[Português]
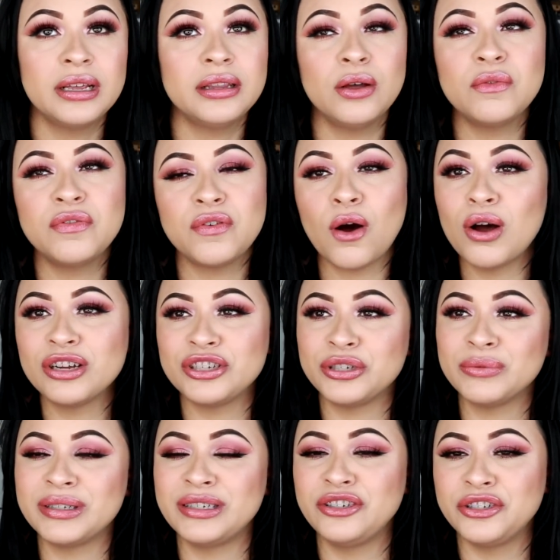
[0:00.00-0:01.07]
Não forte
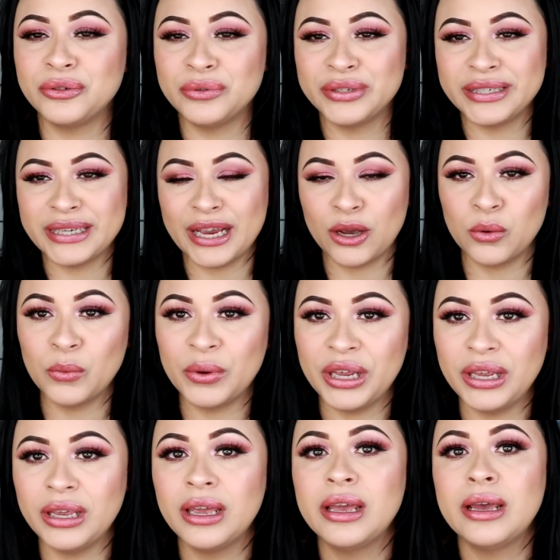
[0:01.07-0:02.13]
no sentido de ser
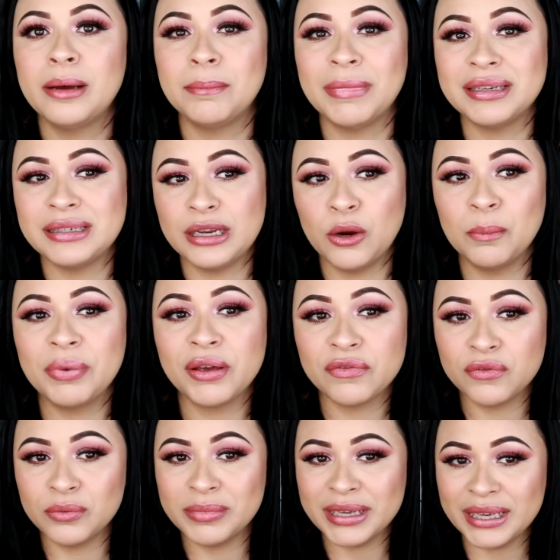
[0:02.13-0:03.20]
ruim, mas ele é um
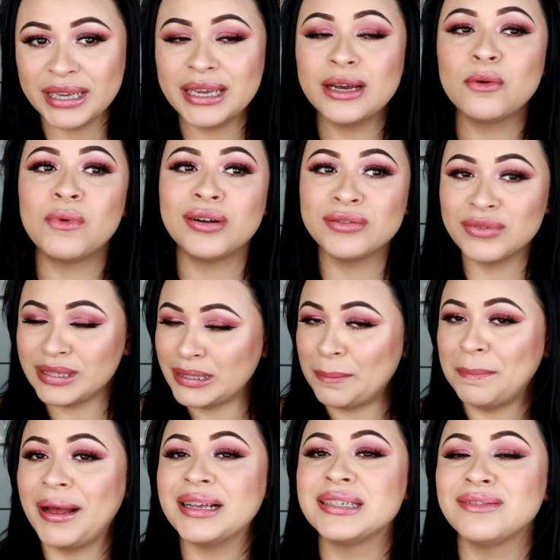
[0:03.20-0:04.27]
perfume que quando você
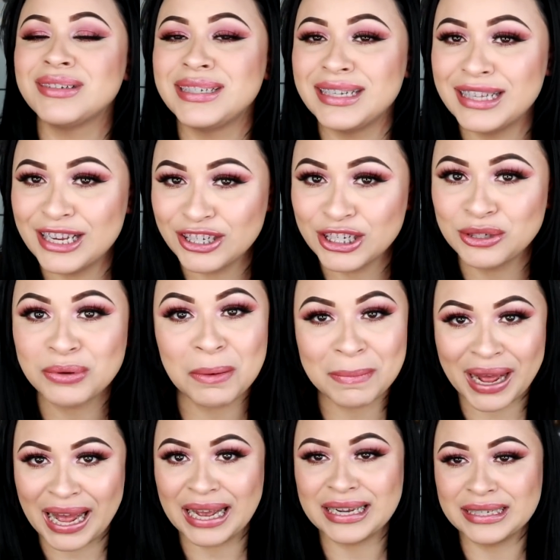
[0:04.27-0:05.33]
passa você deixa a sua
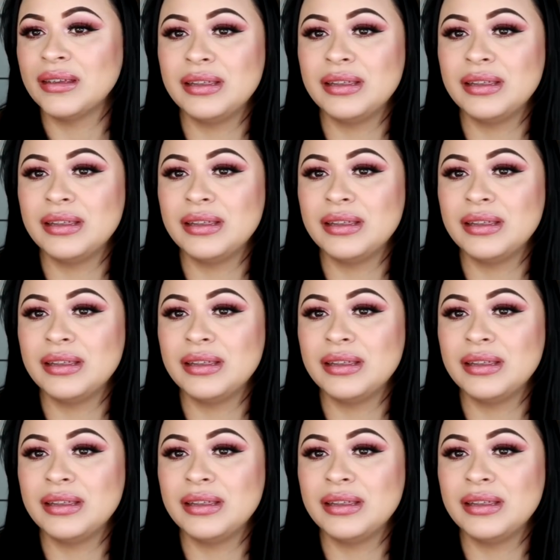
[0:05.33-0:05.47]
marca.